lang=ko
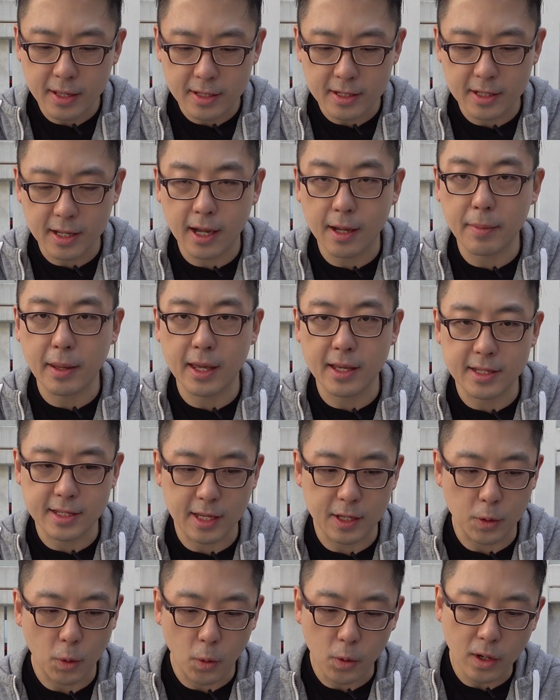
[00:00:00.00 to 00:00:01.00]
그 다음에
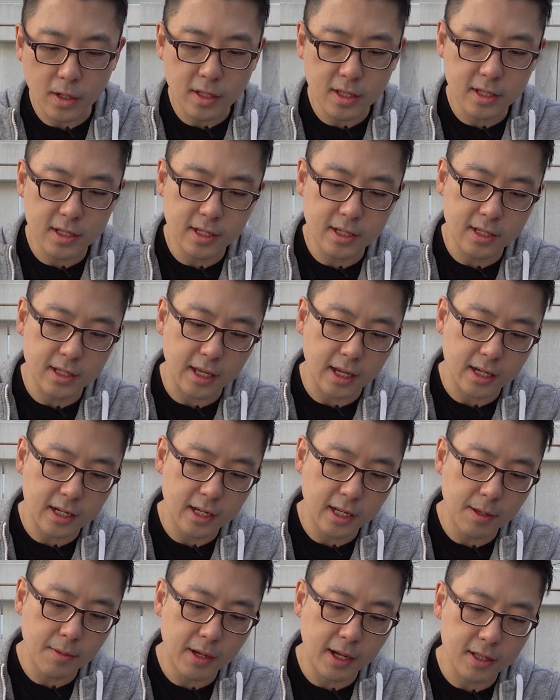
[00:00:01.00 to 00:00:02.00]
이제 요거트 이제
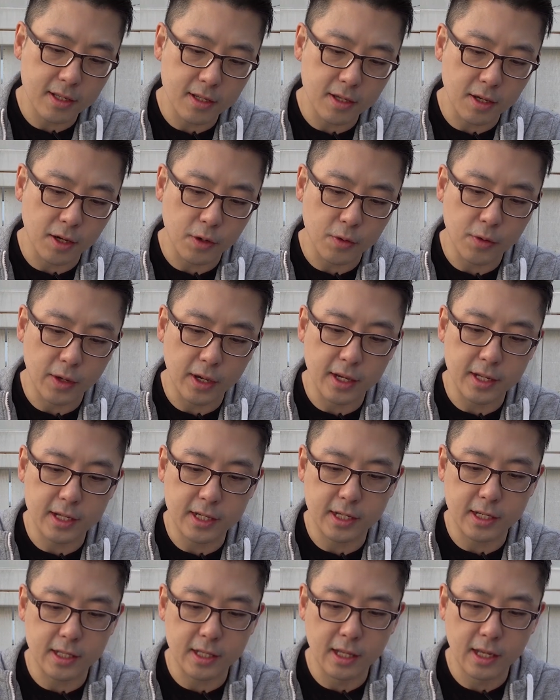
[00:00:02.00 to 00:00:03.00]
크림 같은
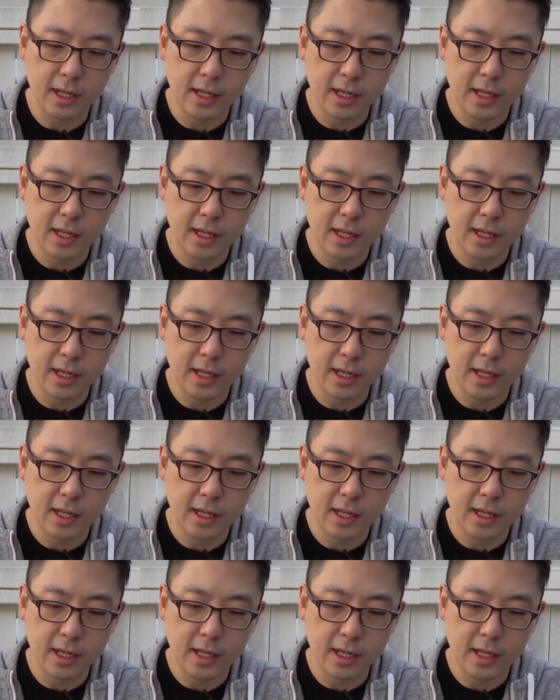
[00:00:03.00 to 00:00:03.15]
경우에는